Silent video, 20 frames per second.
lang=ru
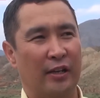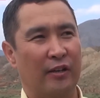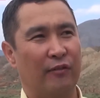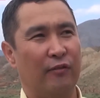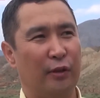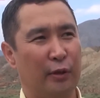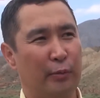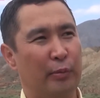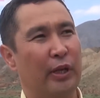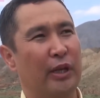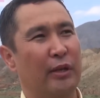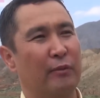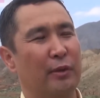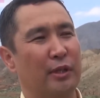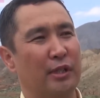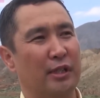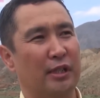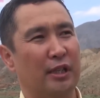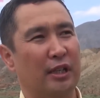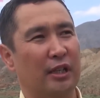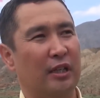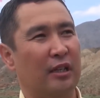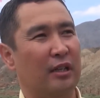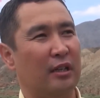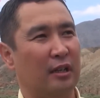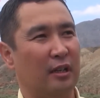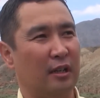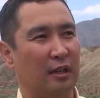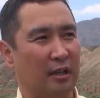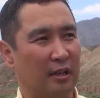Выберем из них
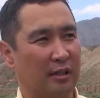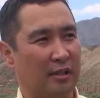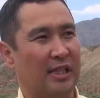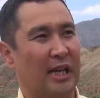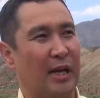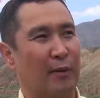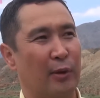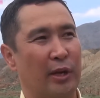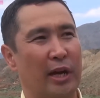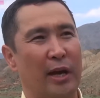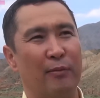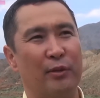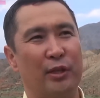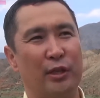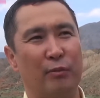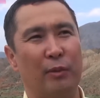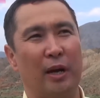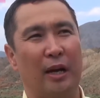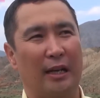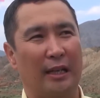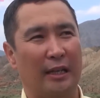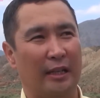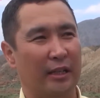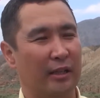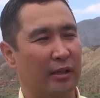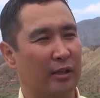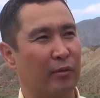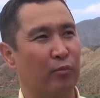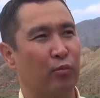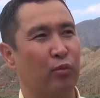э, самые
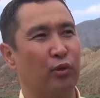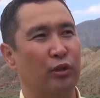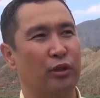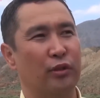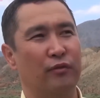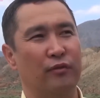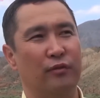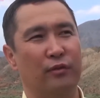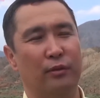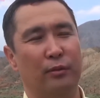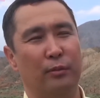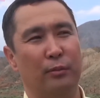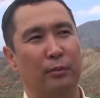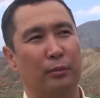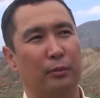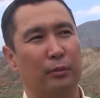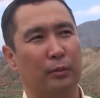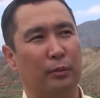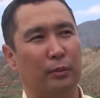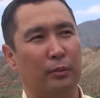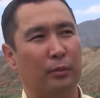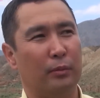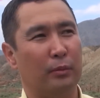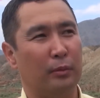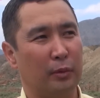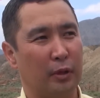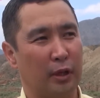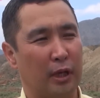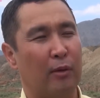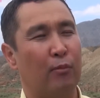оптимальные и
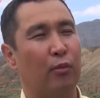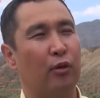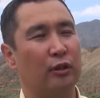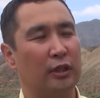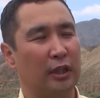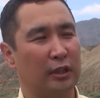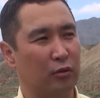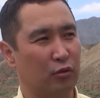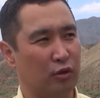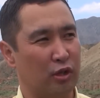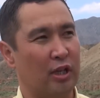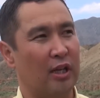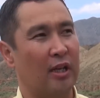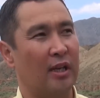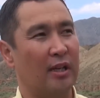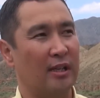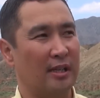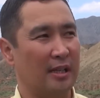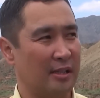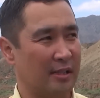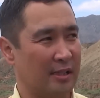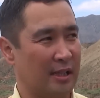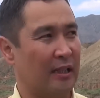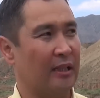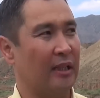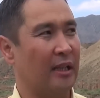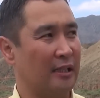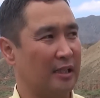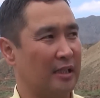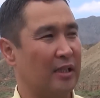будем работать уже
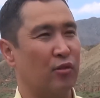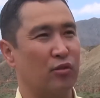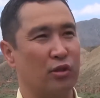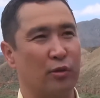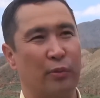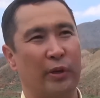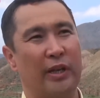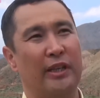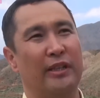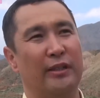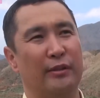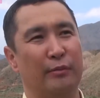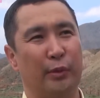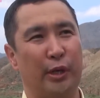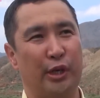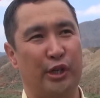согласно уже принятым